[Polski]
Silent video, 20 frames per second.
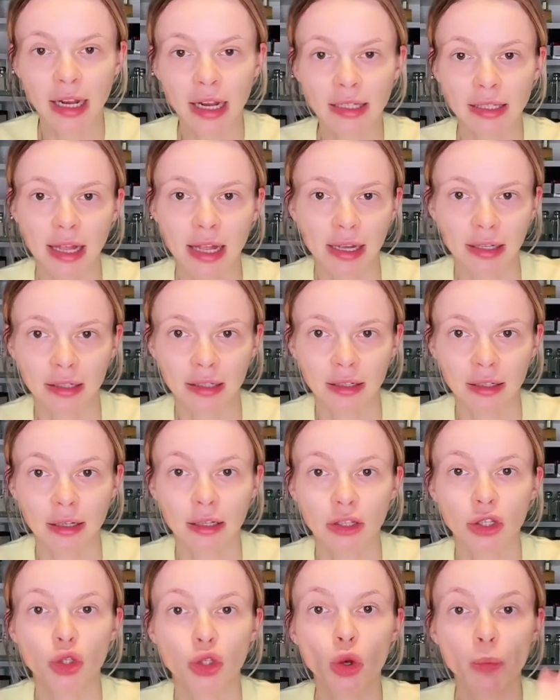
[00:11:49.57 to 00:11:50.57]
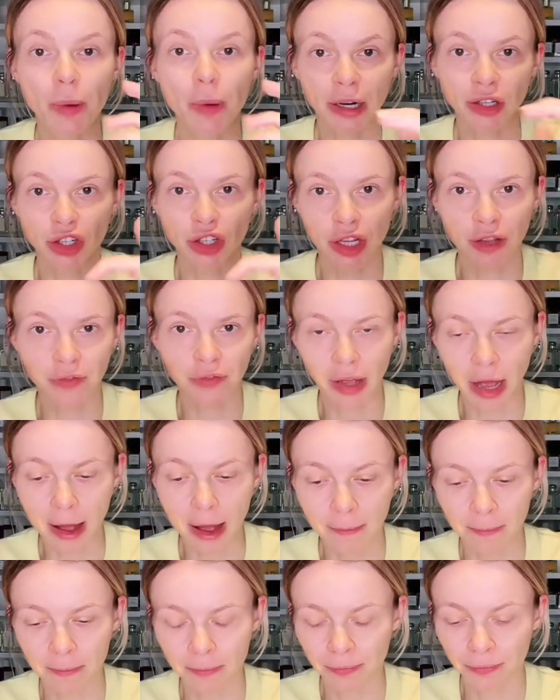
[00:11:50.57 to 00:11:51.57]
I teraz tak, super
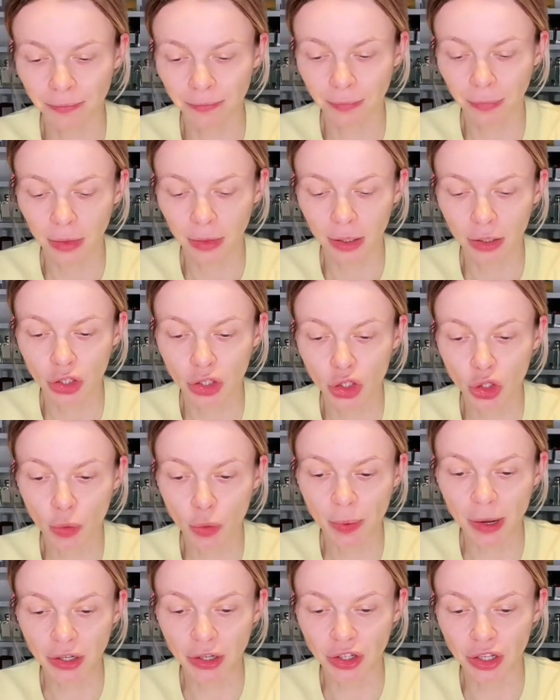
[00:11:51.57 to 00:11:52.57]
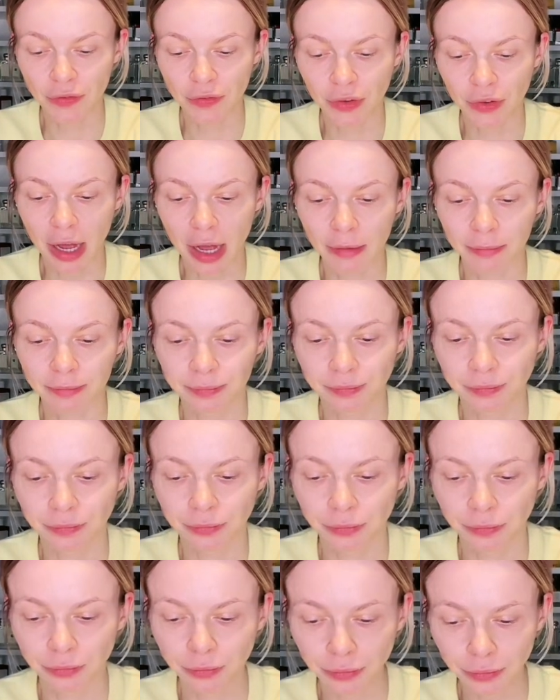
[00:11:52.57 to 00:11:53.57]
śliwka, super śliwka
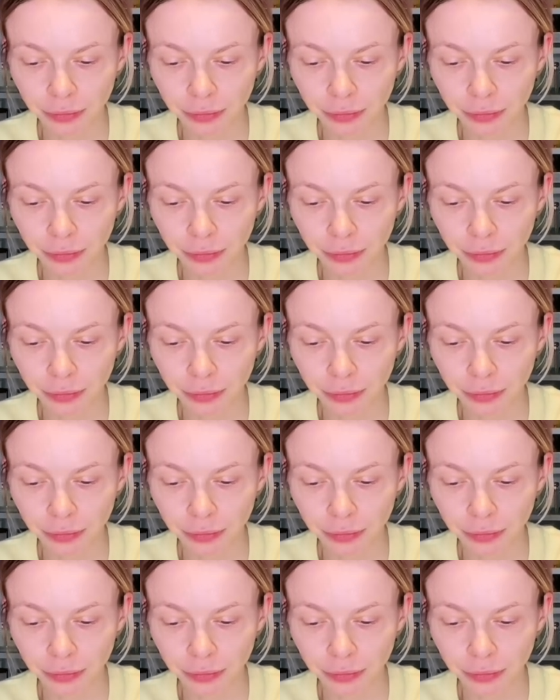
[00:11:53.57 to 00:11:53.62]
